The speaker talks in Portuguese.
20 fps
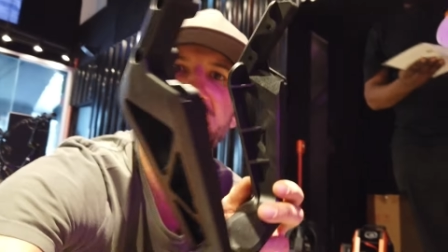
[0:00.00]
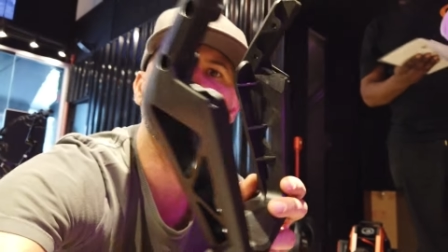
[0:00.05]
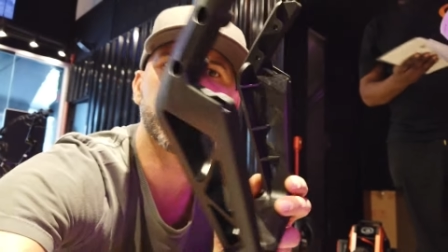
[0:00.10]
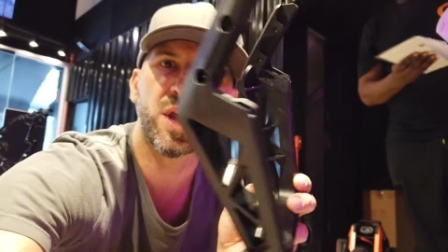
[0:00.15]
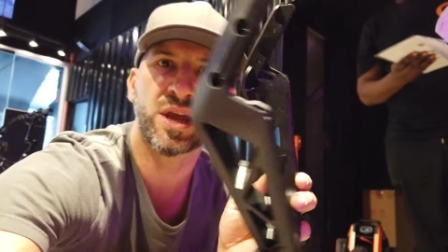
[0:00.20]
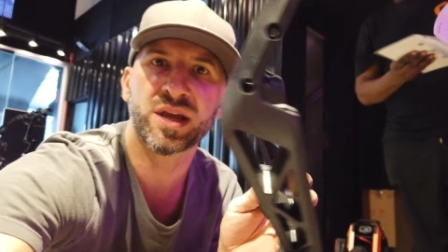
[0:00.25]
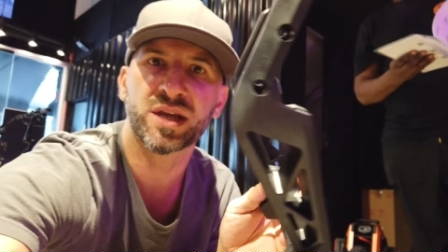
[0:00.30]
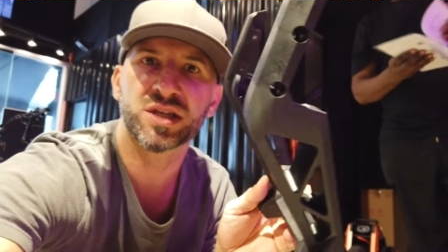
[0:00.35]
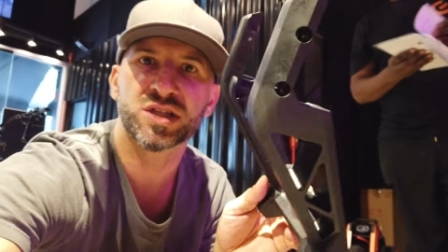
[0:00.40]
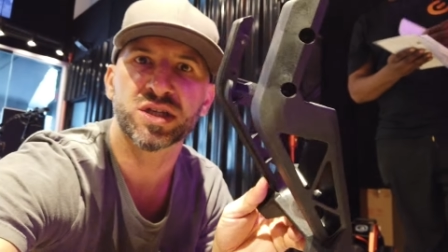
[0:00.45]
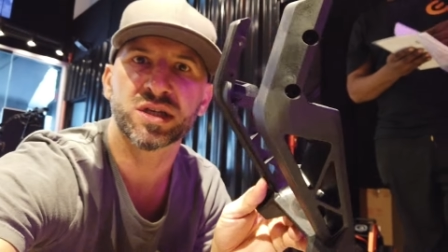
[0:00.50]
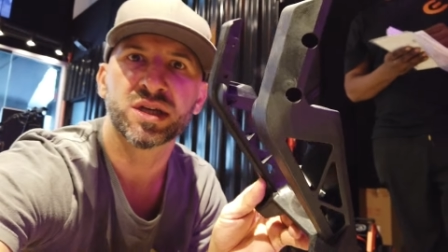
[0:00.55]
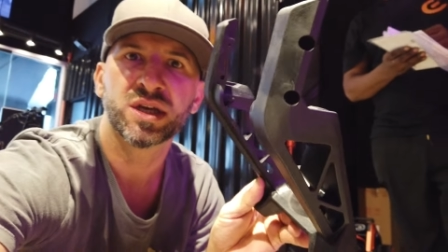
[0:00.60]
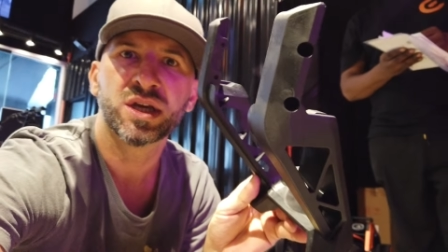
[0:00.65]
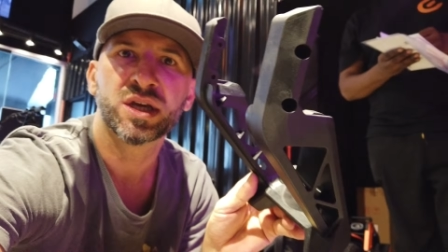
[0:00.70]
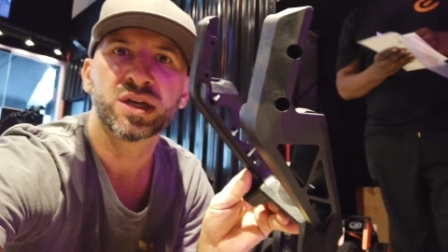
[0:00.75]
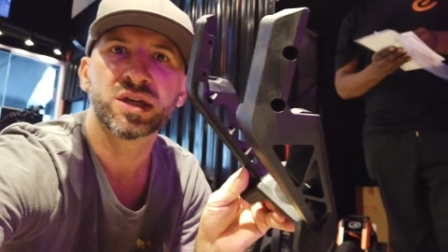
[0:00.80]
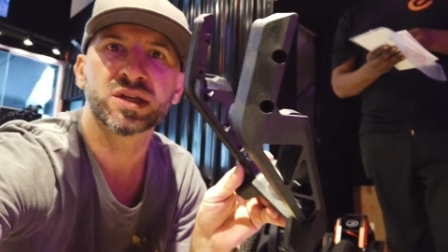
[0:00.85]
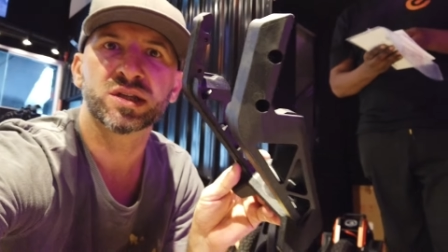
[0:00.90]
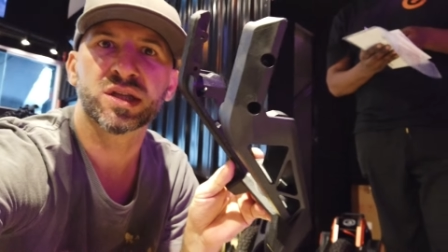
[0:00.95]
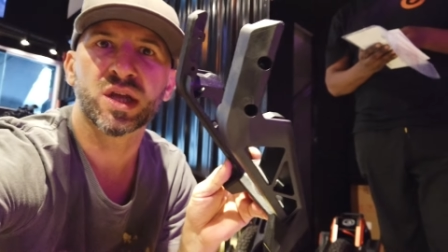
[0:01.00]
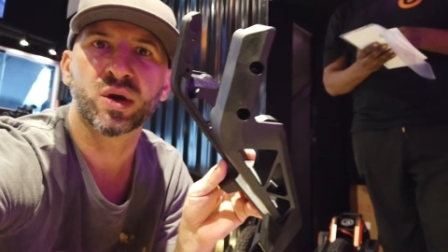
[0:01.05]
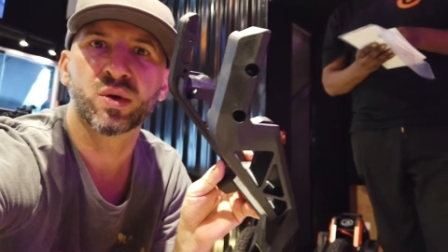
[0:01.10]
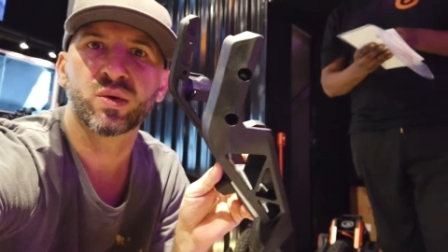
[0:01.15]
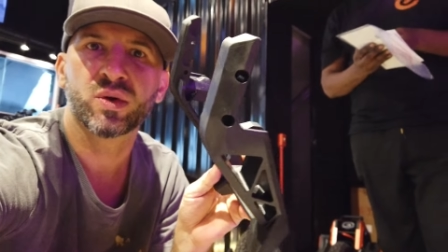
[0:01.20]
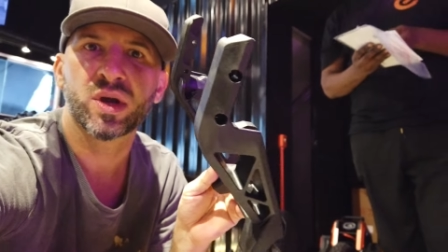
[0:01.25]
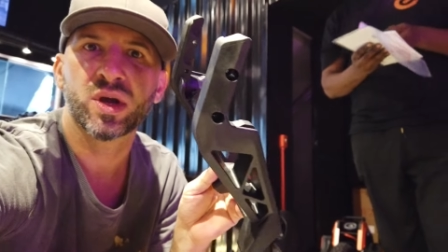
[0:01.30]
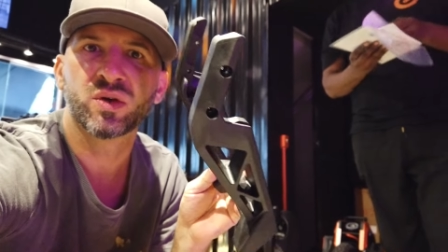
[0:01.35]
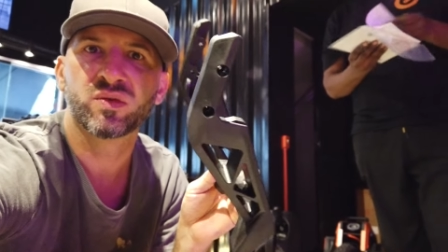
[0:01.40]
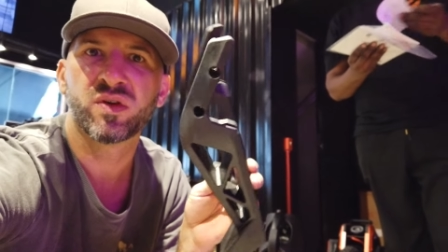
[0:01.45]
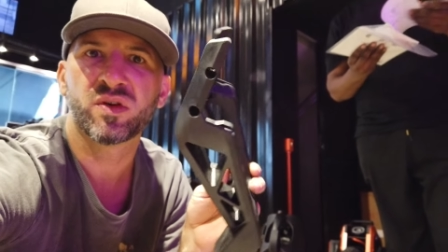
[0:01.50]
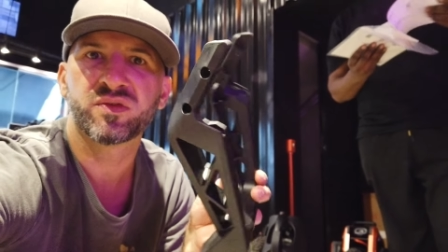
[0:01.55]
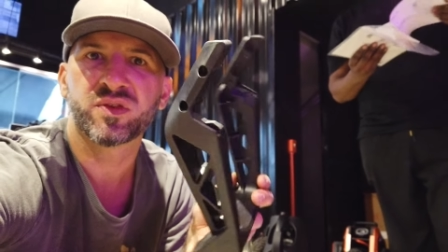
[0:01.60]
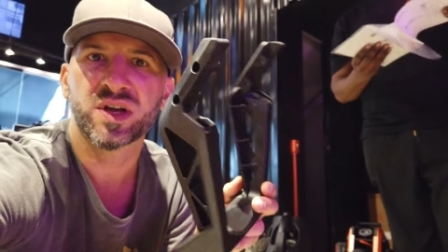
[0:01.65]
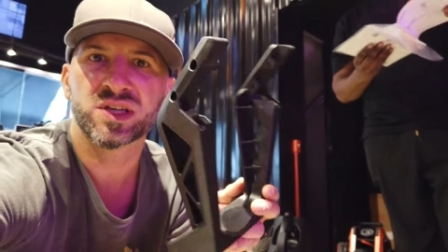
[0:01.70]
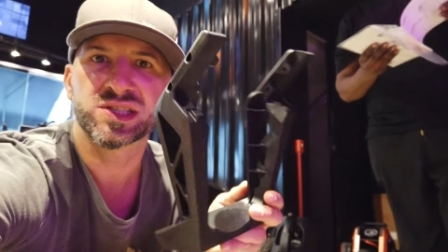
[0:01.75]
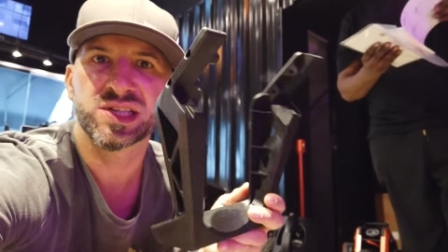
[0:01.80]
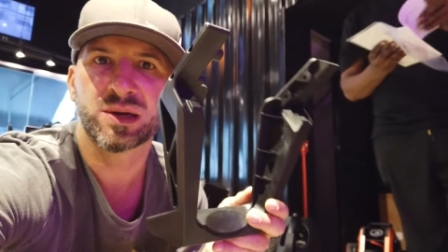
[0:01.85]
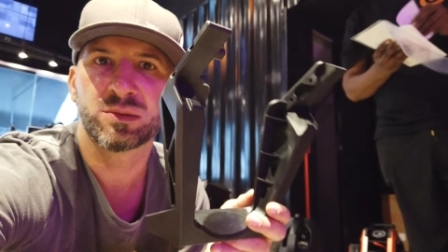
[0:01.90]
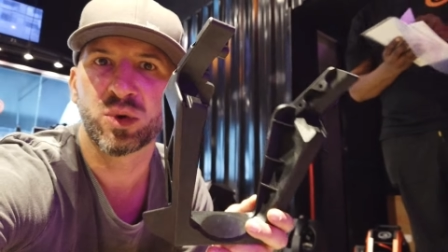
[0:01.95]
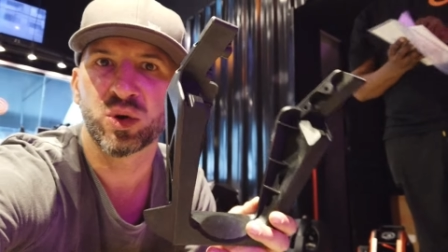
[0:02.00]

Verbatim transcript: Stand. Então eu vou fazer a